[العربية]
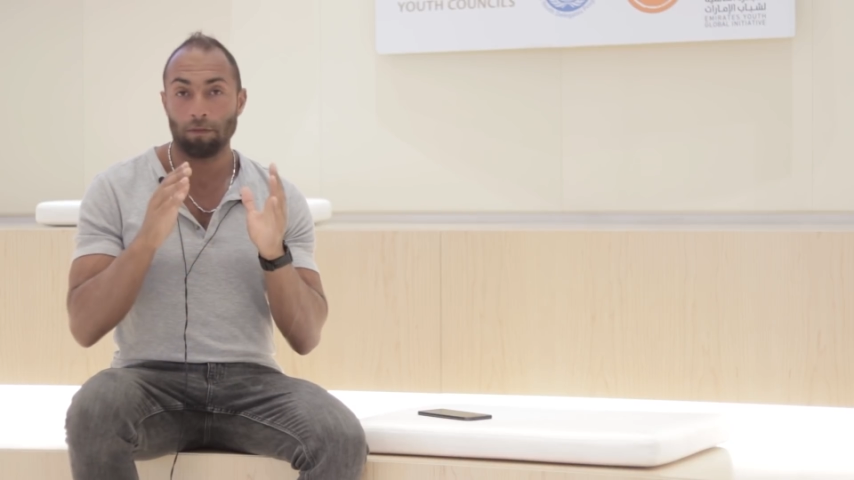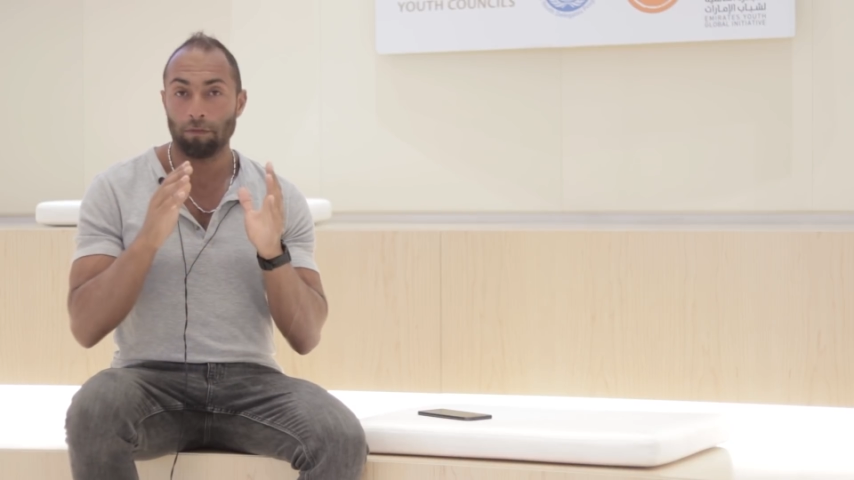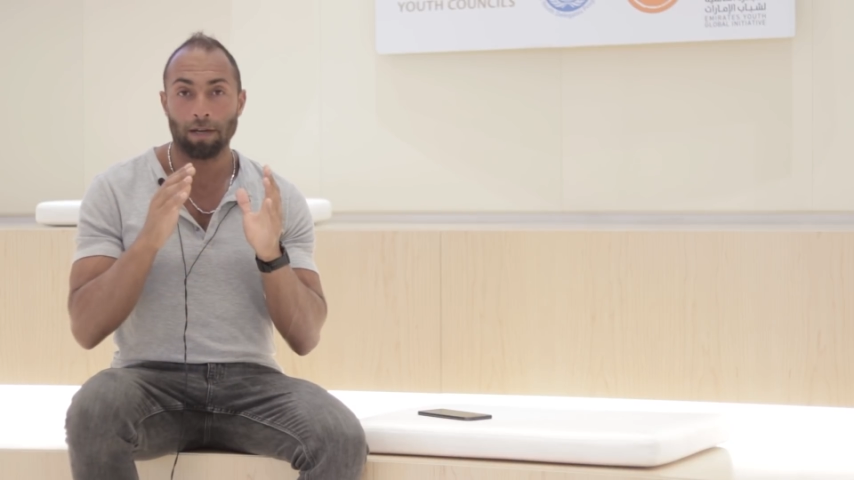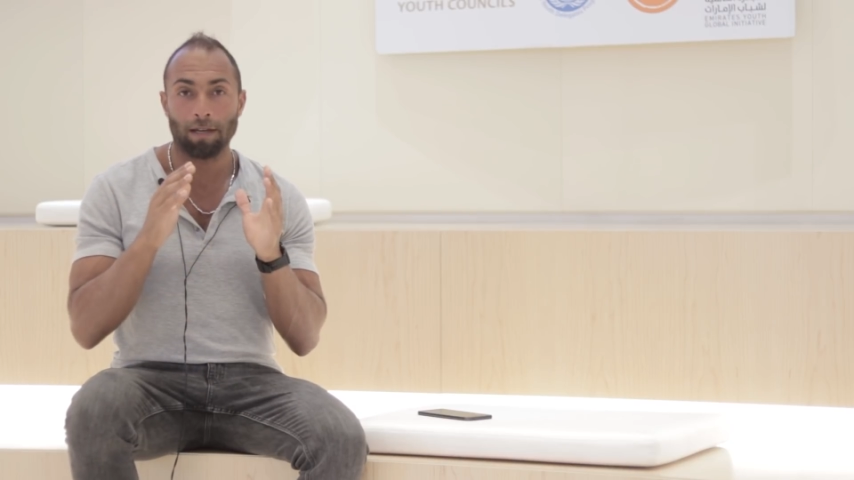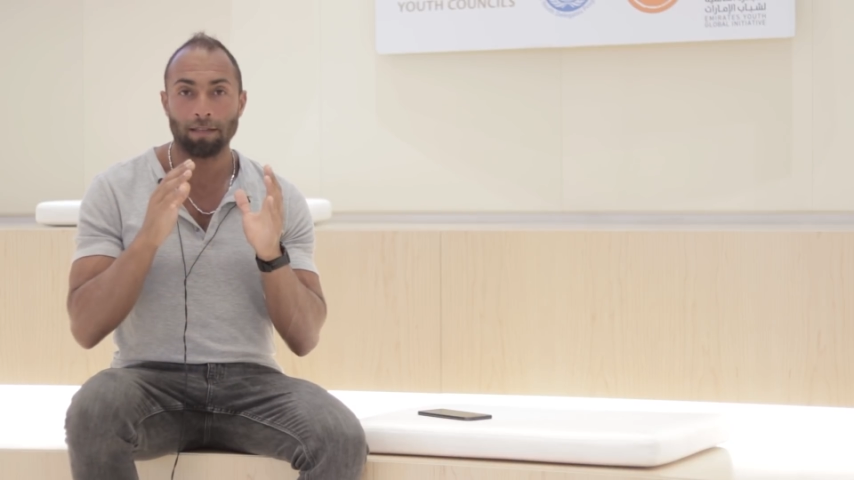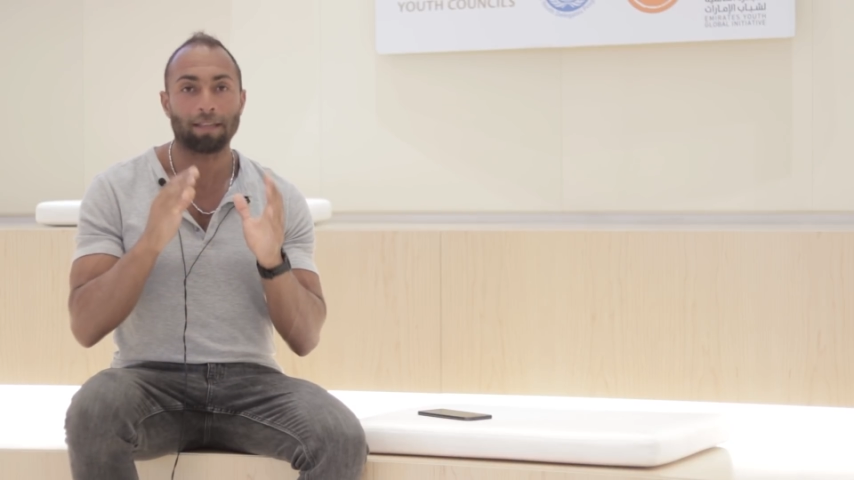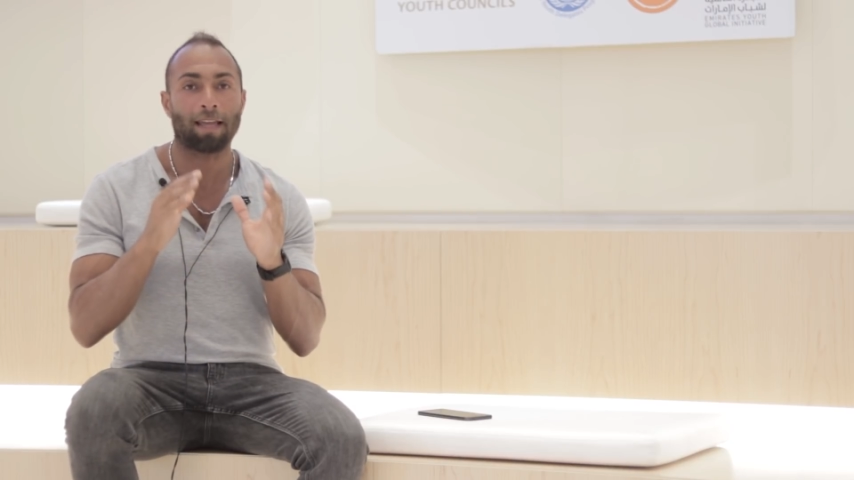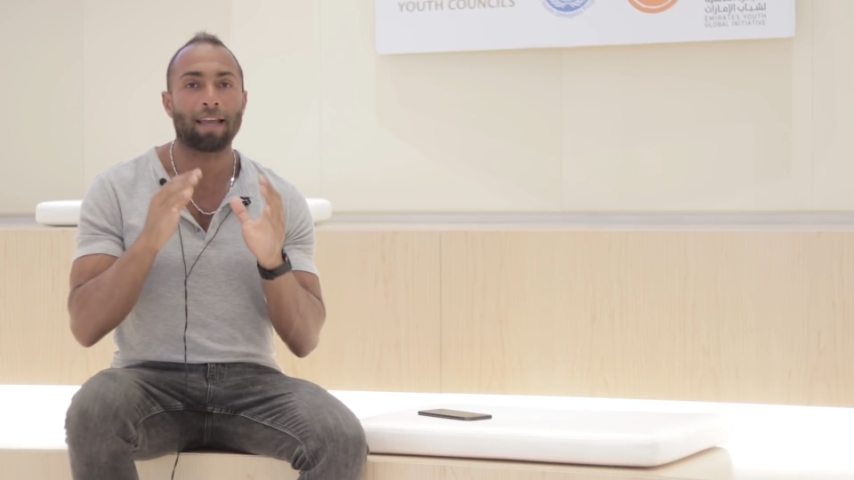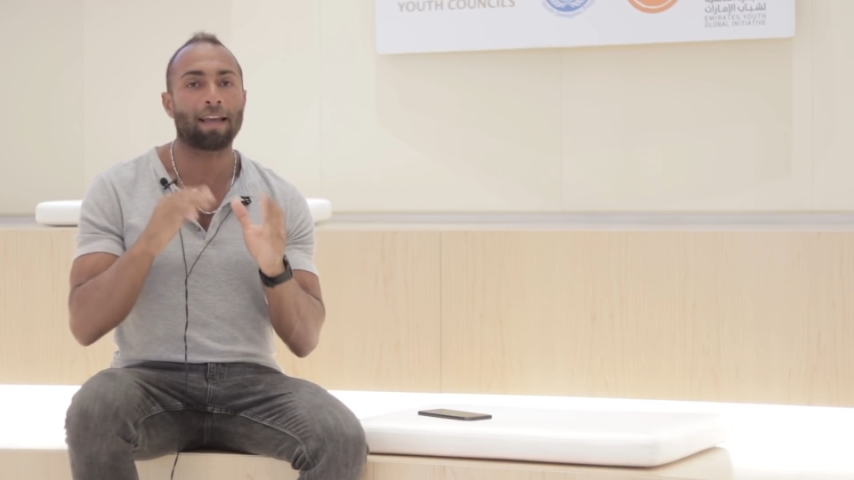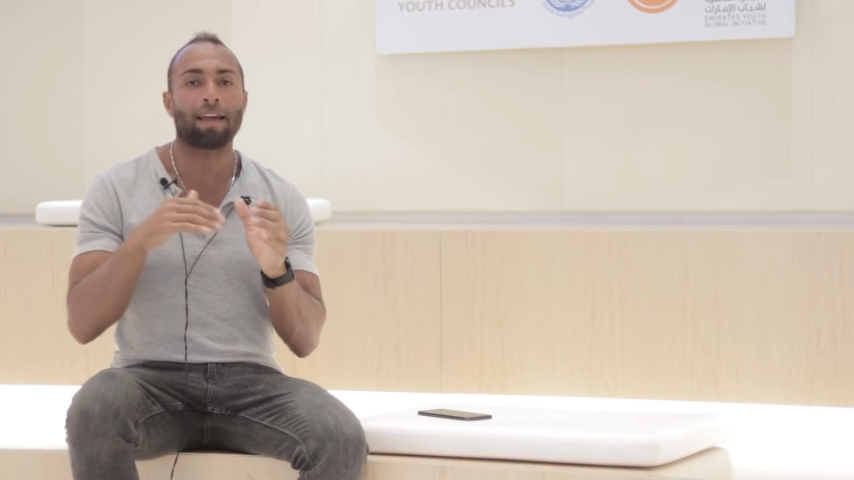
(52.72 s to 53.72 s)
فديت
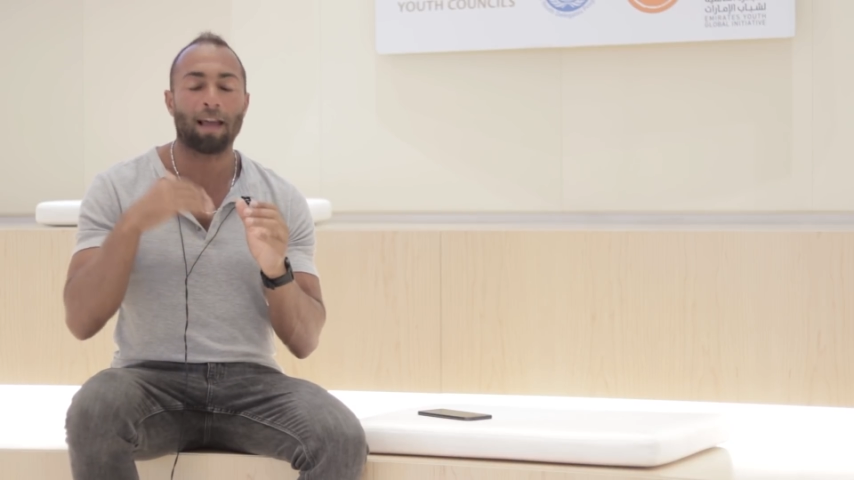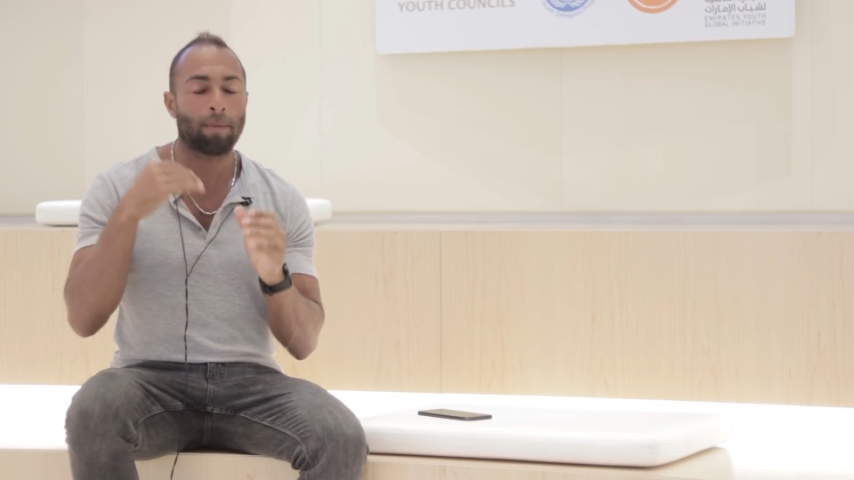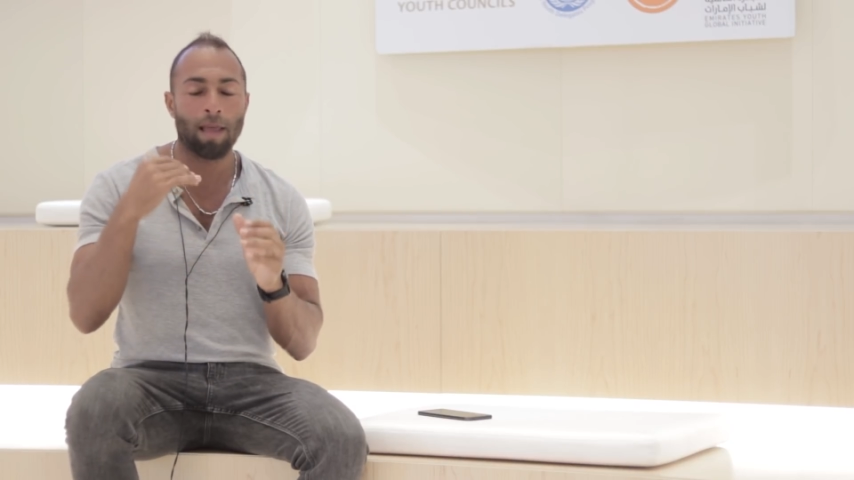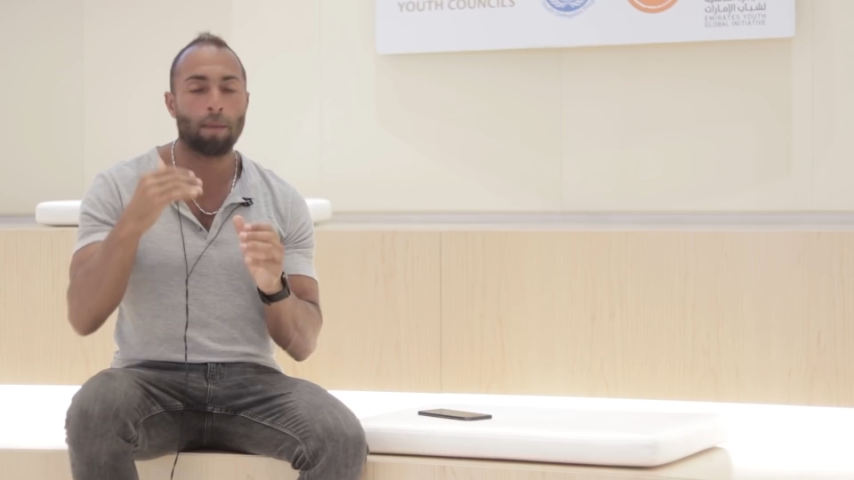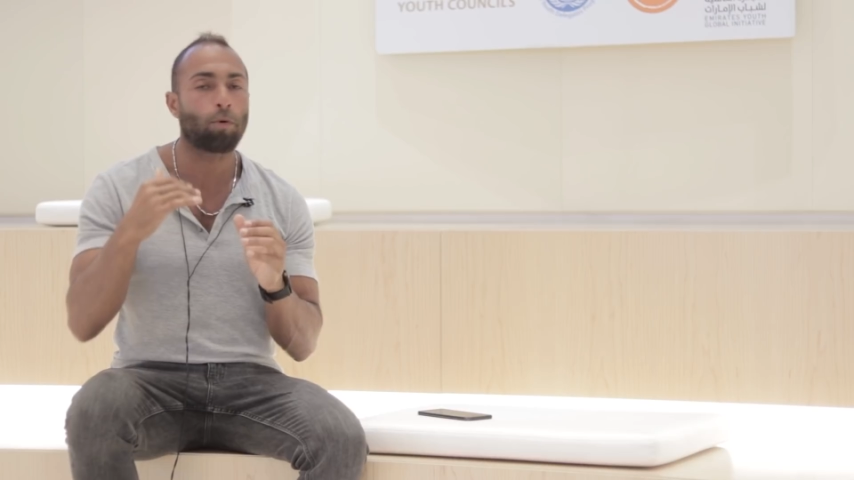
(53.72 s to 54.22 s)
حاجه انا عامل لها